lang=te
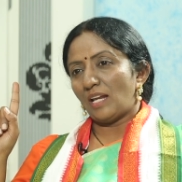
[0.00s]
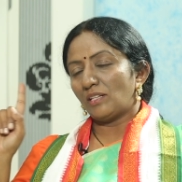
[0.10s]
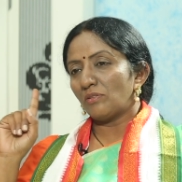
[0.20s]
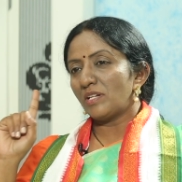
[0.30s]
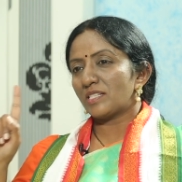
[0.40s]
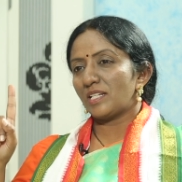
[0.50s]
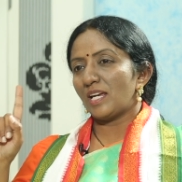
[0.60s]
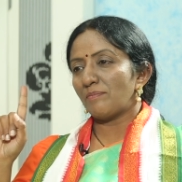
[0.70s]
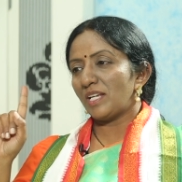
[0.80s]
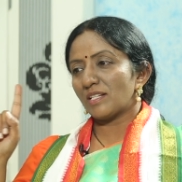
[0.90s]
దళితుని
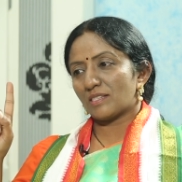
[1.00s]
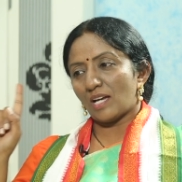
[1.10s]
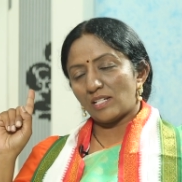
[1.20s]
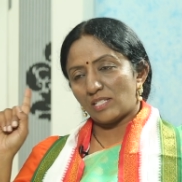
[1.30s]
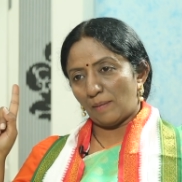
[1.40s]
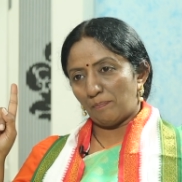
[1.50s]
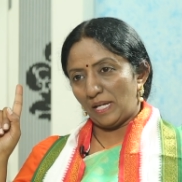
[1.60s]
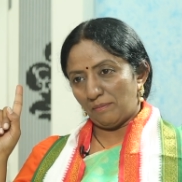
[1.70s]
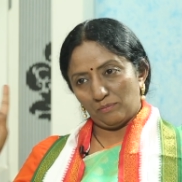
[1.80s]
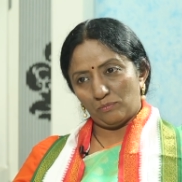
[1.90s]
సీఎం చేస్తా అని
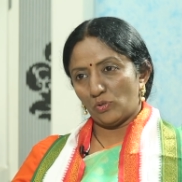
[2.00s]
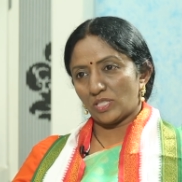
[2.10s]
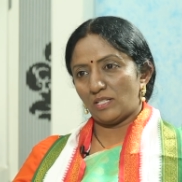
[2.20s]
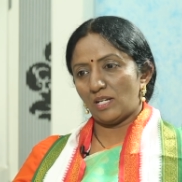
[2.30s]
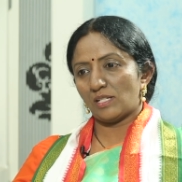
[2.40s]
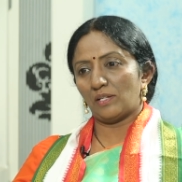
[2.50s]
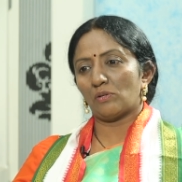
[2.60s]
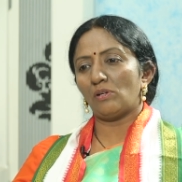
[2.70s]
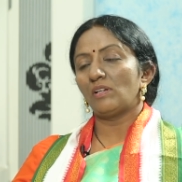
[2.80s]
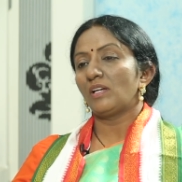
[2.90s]
చెప్పి మోసం
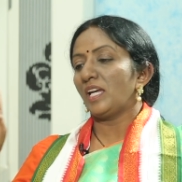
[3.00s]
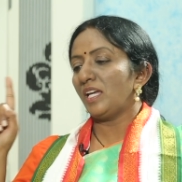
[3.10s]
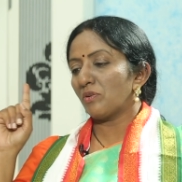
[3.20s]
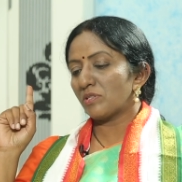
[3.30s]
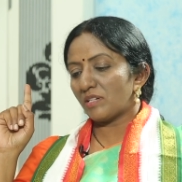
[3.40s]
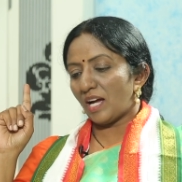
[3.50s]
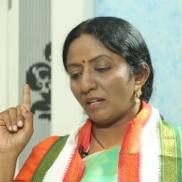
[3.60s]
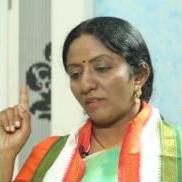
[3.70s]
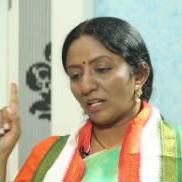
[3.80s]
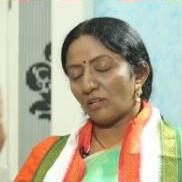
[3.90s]
చేసినరో ఈరోజు
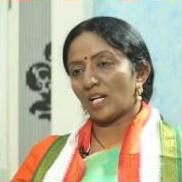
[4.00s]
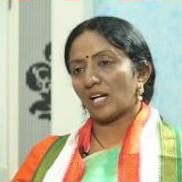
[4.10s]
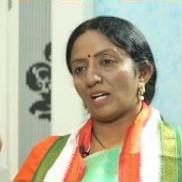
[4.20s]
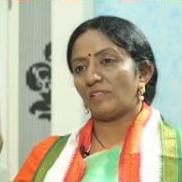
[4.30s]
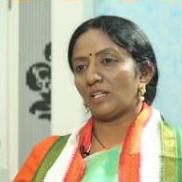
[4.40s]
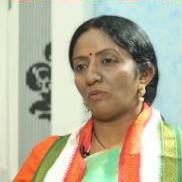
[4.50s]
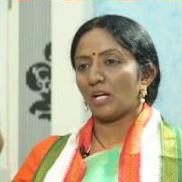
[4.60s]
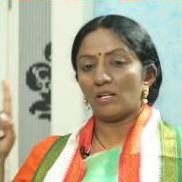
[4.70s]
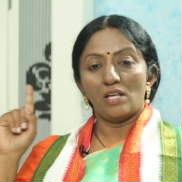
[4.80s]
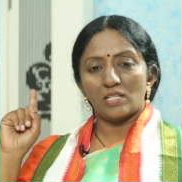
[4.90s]
కల్వకుంట్ల కవిత
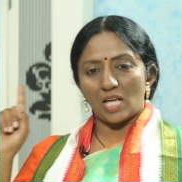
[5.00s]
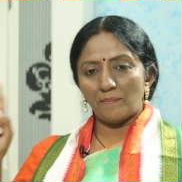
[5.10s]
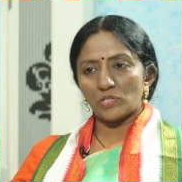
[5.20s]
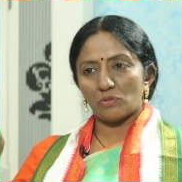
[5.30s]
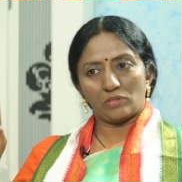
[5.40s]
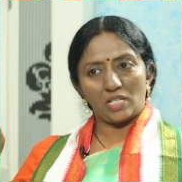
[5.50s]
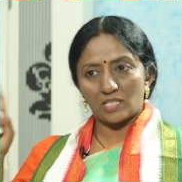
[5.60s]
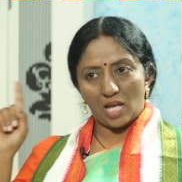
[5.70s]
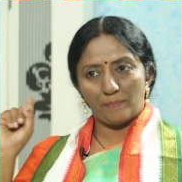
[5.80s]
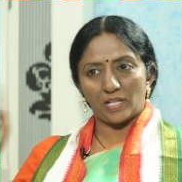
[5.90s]
కూడా
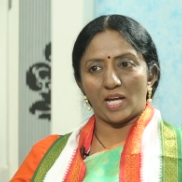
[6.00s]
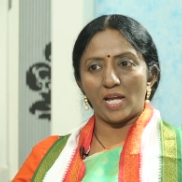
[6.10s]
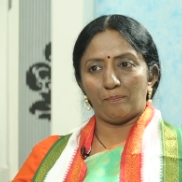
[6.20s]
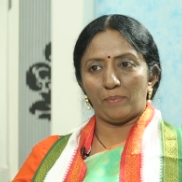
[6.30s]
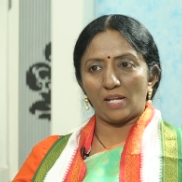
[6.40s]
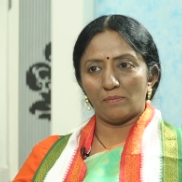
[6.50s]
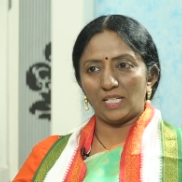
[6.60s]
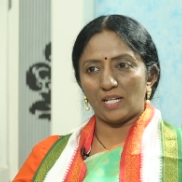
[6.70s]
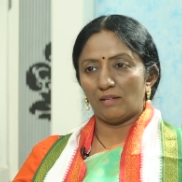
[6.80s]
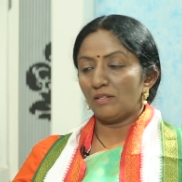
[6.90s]
సంస్కృతి సాంప్రదాయం పేరు
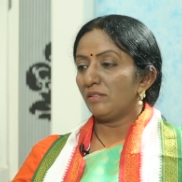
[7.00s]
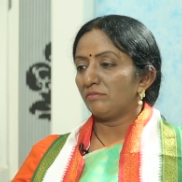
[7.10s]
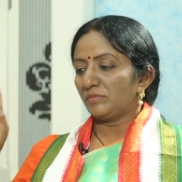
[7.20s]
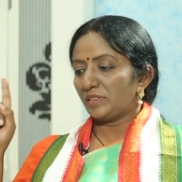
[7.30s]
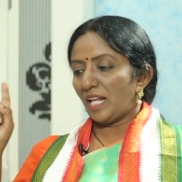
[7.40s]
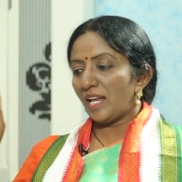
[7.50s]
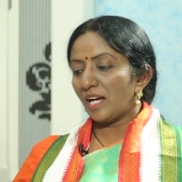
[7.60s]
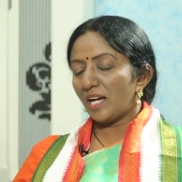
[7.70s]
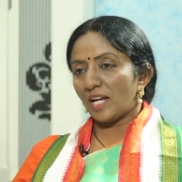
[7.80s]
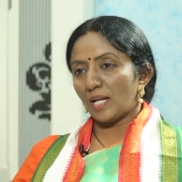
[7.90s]
మీద
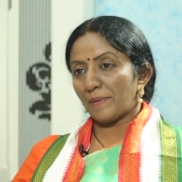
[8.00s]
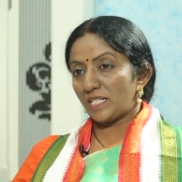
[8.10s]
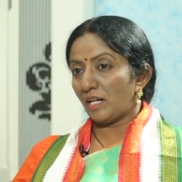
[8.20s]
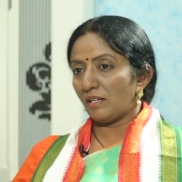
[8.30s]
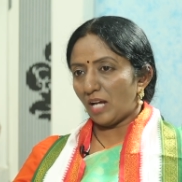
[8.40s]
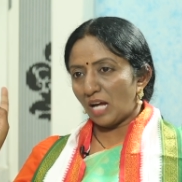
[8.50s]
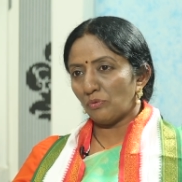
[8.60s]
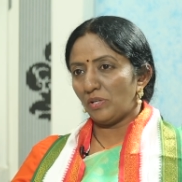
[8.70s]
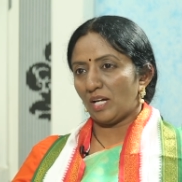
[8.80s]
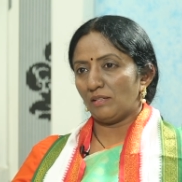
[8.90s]
తెలంగాణ ప్రజలను
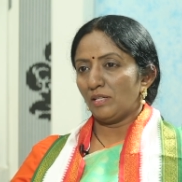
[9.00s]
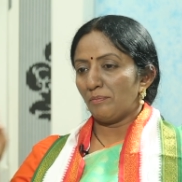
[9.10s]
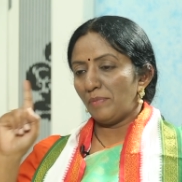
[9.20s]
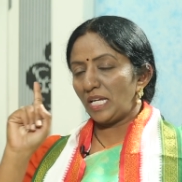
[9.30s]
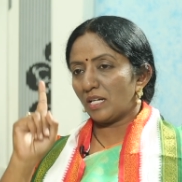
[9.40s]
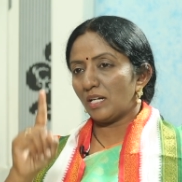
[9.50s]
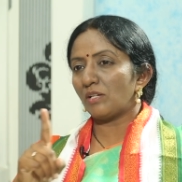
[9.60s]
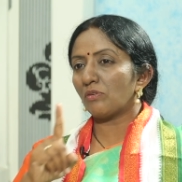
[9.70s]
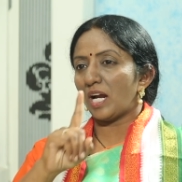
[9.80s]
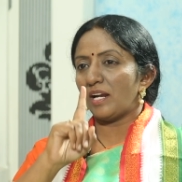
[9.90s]
కాకుండా
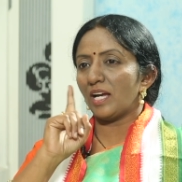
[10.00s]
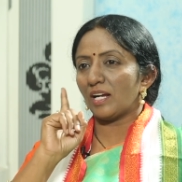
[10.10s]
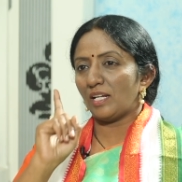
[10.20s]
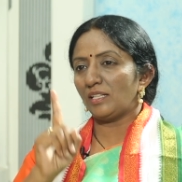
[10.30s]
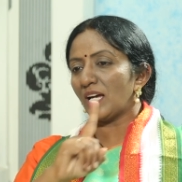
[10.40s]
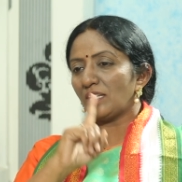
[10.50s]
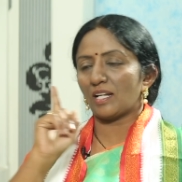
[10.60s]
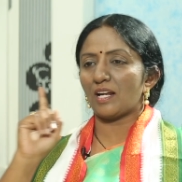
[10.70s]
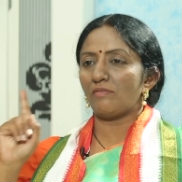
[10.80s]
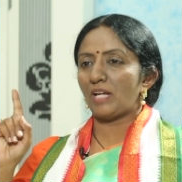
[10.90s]
మీరన్నట్టు ఖండ
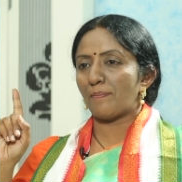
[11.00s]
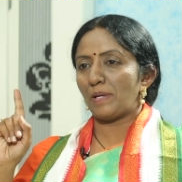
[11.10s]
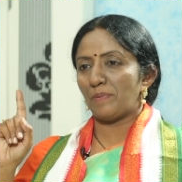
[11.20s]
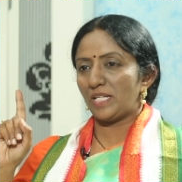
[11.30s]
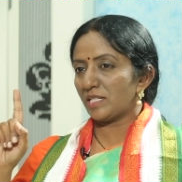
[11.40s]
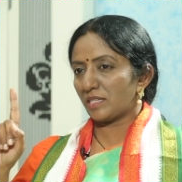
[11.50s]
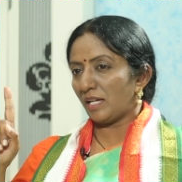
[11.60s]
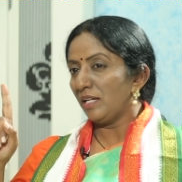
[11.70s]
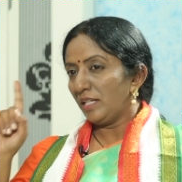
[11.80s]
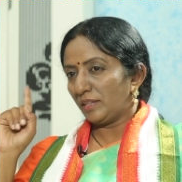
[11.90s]
ఖండాంతరాలు
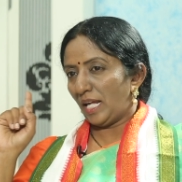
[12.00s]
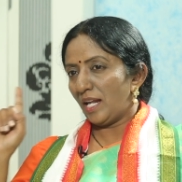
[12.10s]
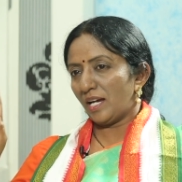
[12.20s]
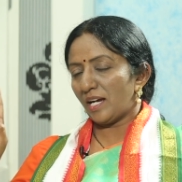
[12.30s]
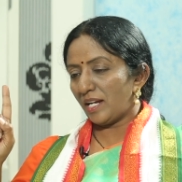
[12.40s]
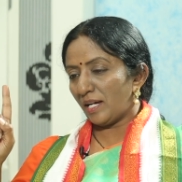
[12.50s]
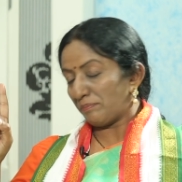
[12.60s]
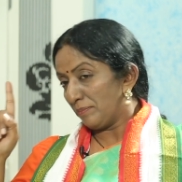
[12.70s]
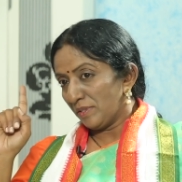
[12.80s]
వ్యాపింపజేస్తా తెలంగాణ